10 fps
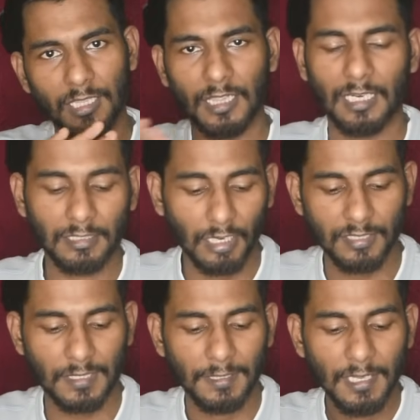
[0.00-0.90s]
இதுதான்
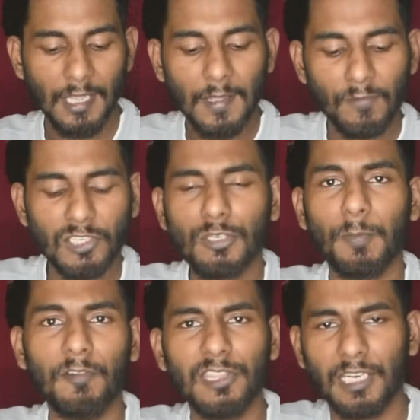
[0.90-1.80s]
டாஸ்க் ஃபர்ஸ்ட்
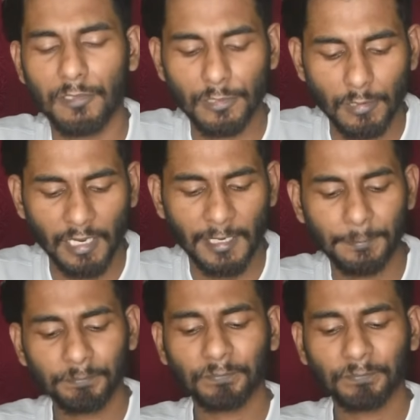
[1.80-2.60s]
பவித்ரா வந்து சொல்றாங்க